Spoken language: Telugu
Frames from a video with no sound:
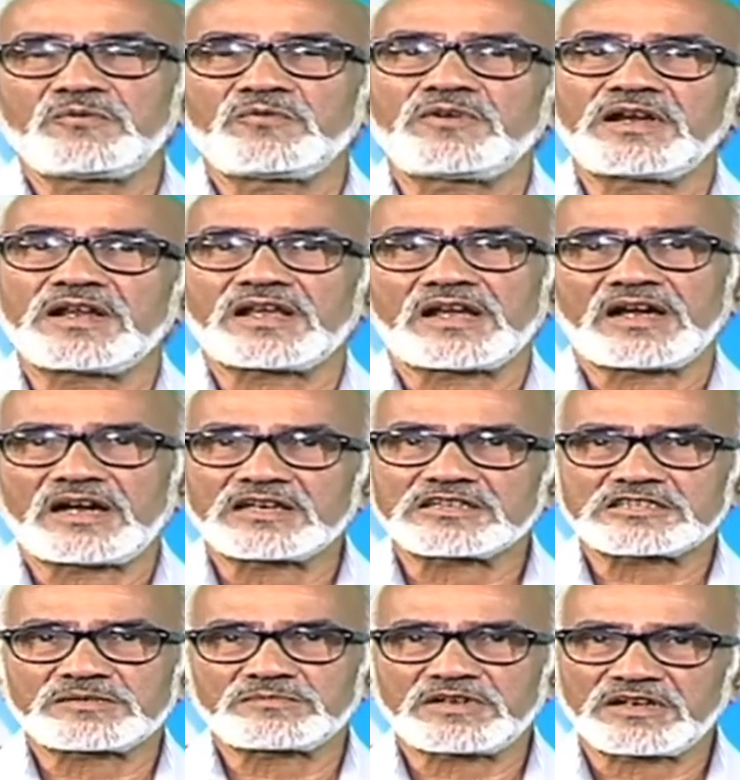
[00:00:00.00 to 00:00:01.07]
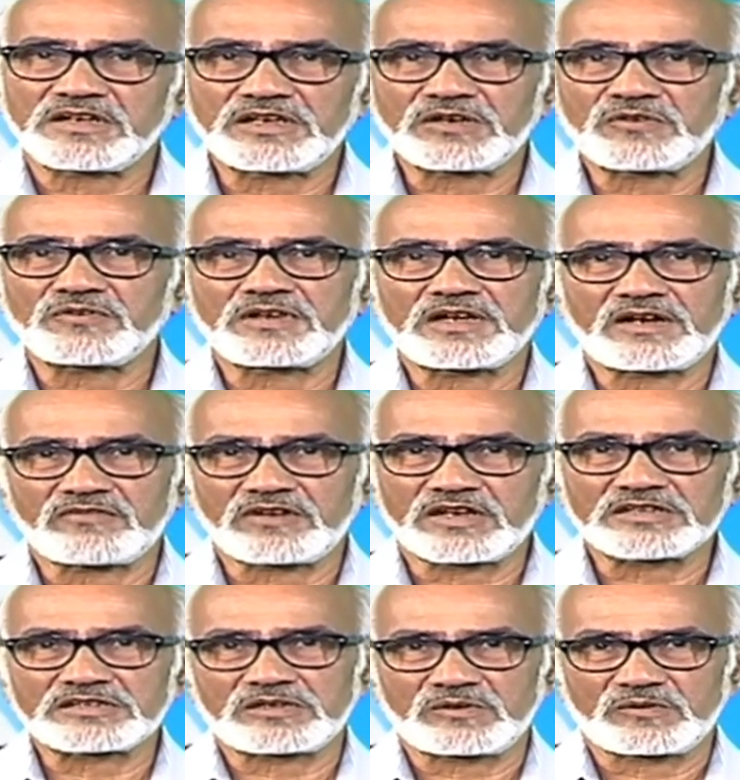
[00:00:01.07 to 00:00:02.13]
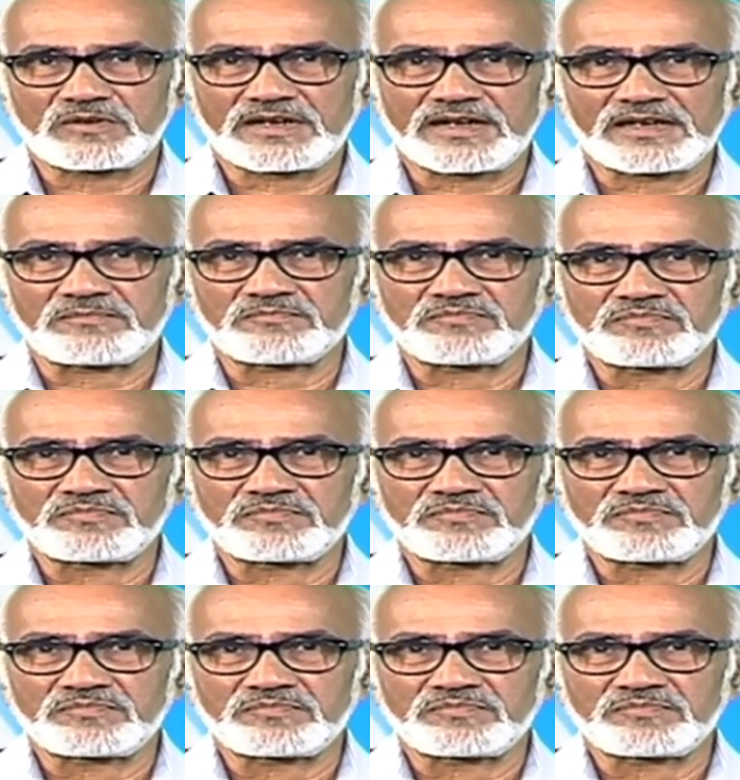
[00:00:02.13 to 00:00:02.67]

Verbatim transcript: వాళ్ళకి ఆస్తమా ఎక్కువ అవకాశాలు ఉంటాయి